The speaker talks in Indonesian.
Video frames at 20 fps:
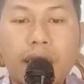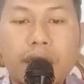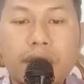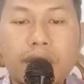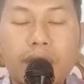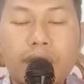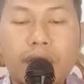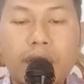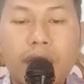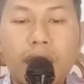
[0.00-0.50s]

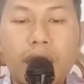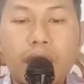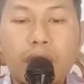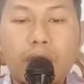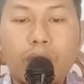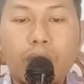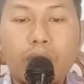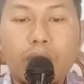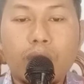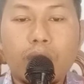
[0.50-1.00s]

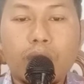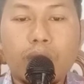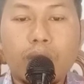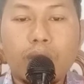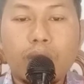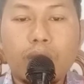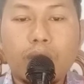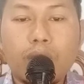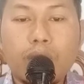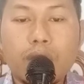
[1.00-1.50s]
saudaraku
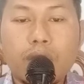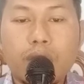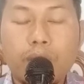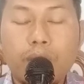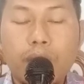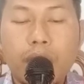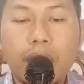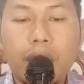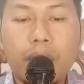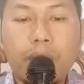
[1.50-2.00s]
untukku
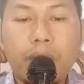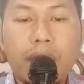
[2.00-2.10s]
sebagai